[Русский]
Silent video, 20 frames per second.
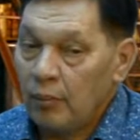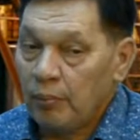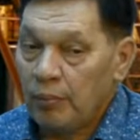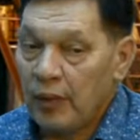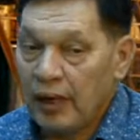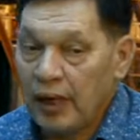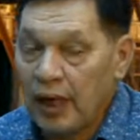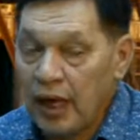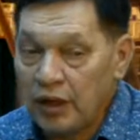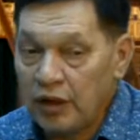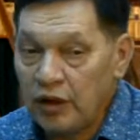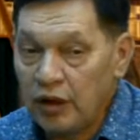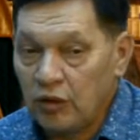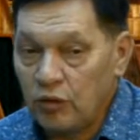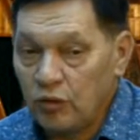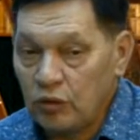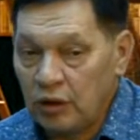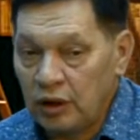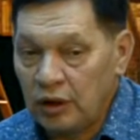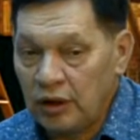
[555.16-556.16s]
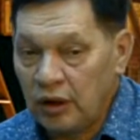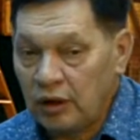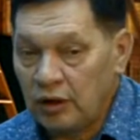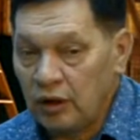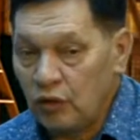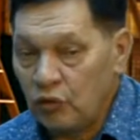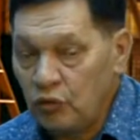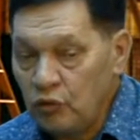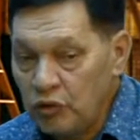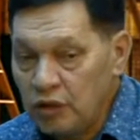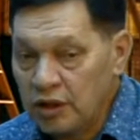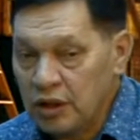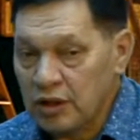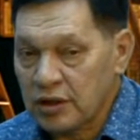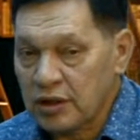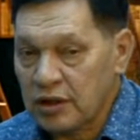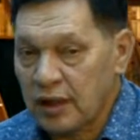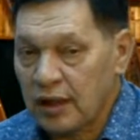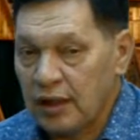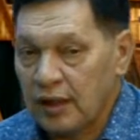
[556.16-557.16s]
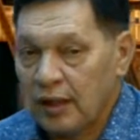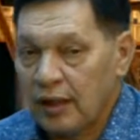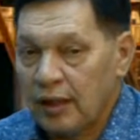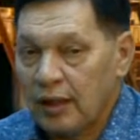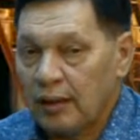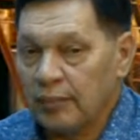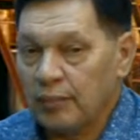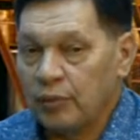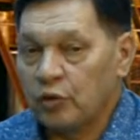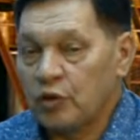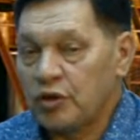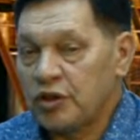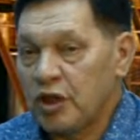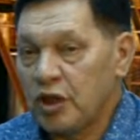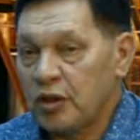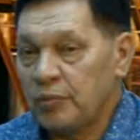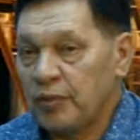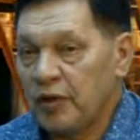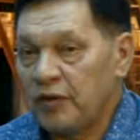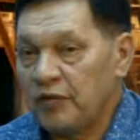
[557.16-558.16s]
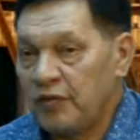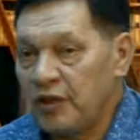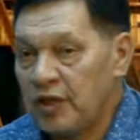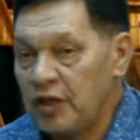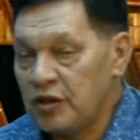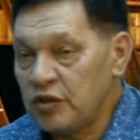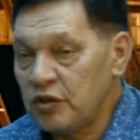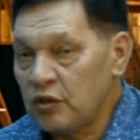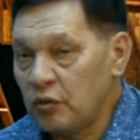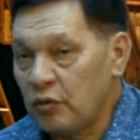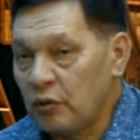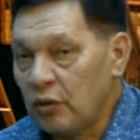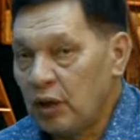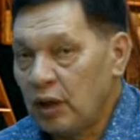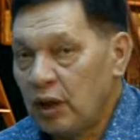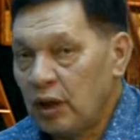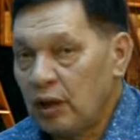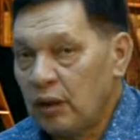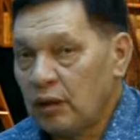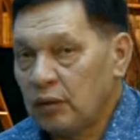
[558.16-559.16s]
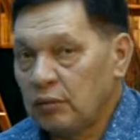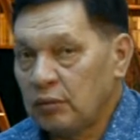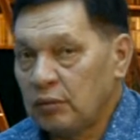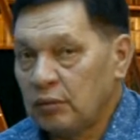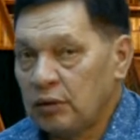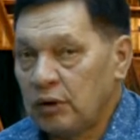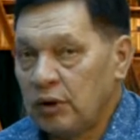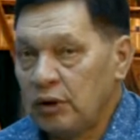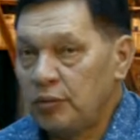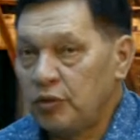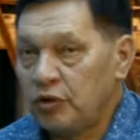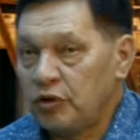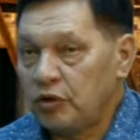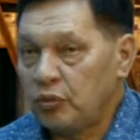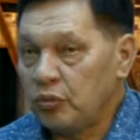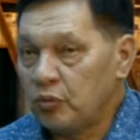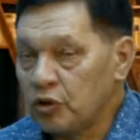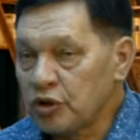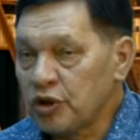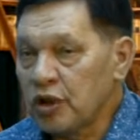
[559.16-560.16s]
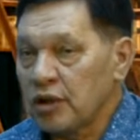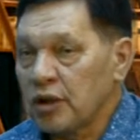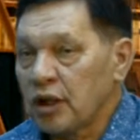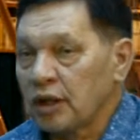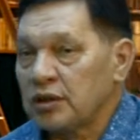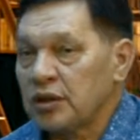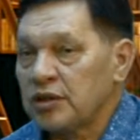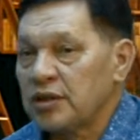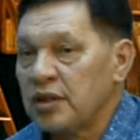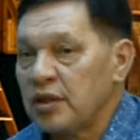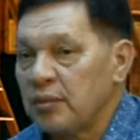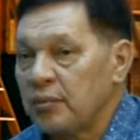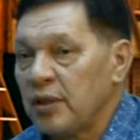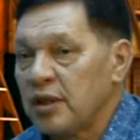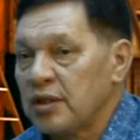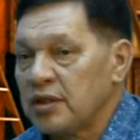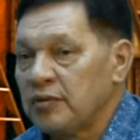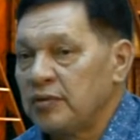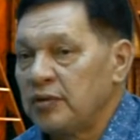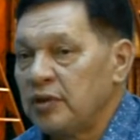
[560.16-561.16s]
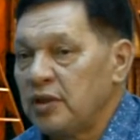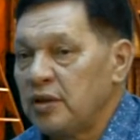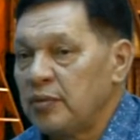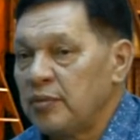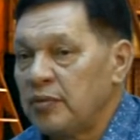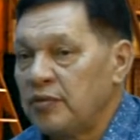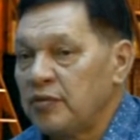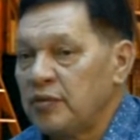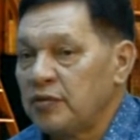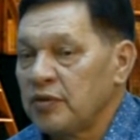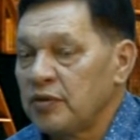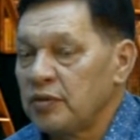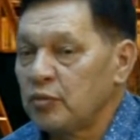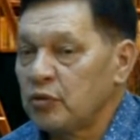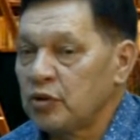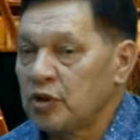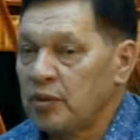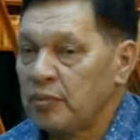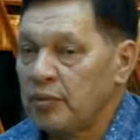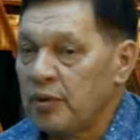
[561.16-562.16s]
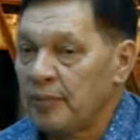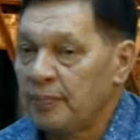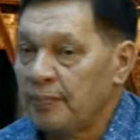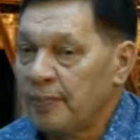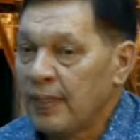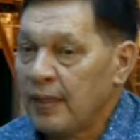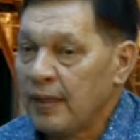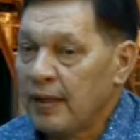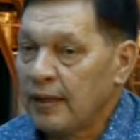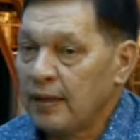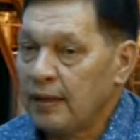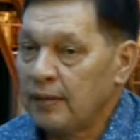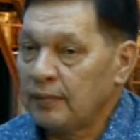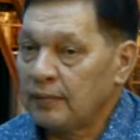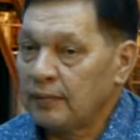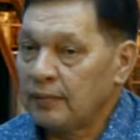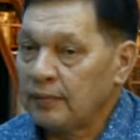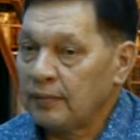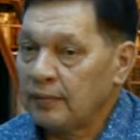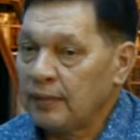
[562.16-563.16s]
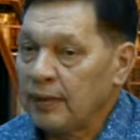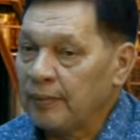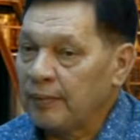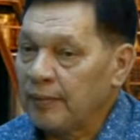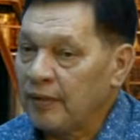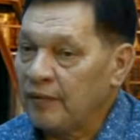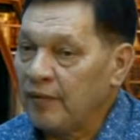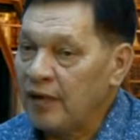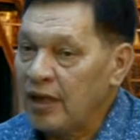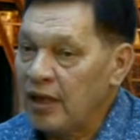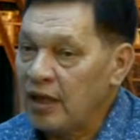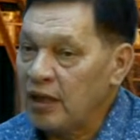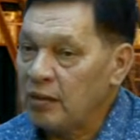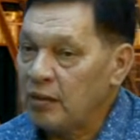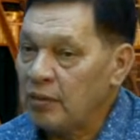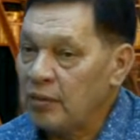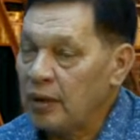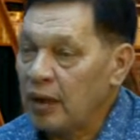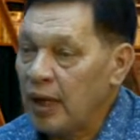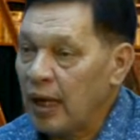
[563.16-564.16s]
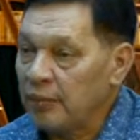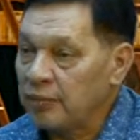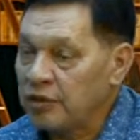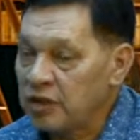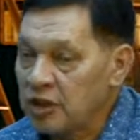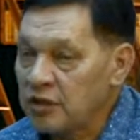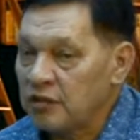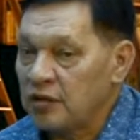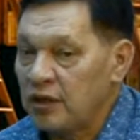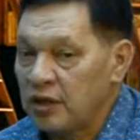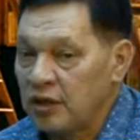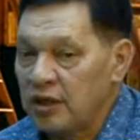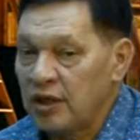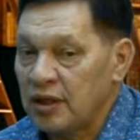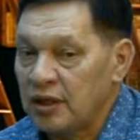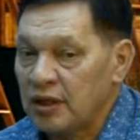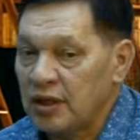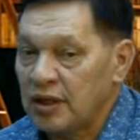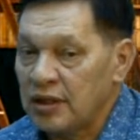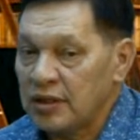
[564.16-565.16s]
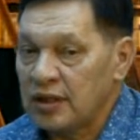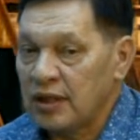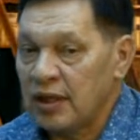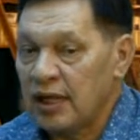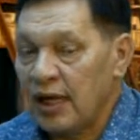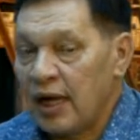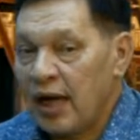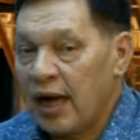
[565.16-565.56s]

Пока они где-то учатся, получают профессию – Э, им еще можно как-то заниматься вот этими всевозможными э, направлению общественной деятельности.